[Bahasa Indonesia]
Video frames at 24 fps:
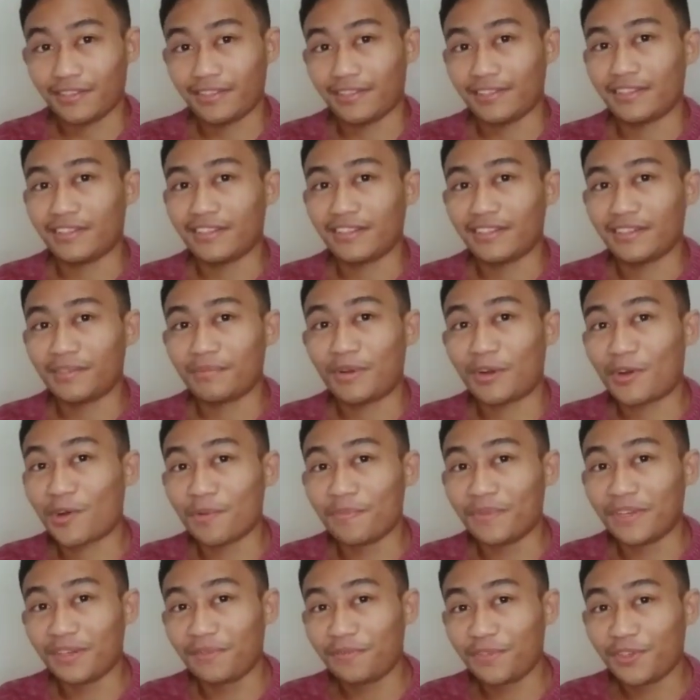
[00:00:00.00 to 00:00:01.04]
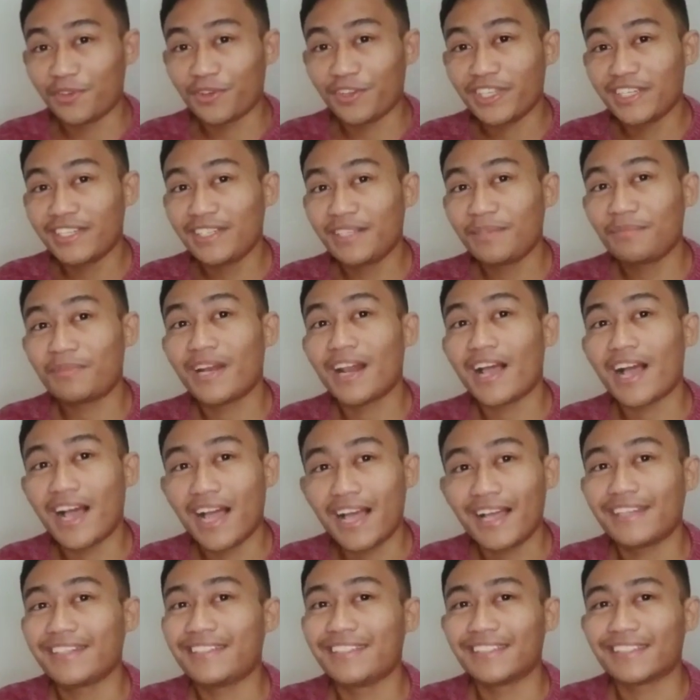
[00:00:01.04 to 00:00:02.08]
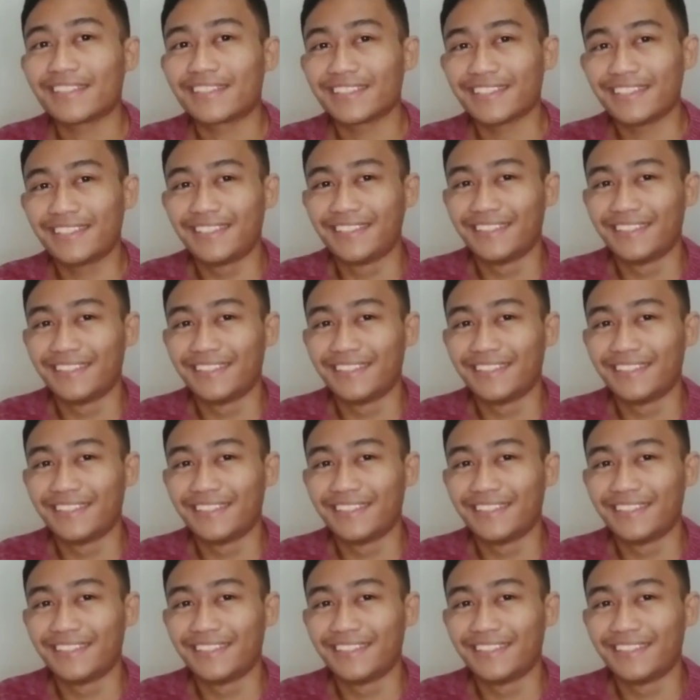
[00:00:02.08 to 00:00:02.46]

Uh, eh, bak komen di video ini bilang hadir.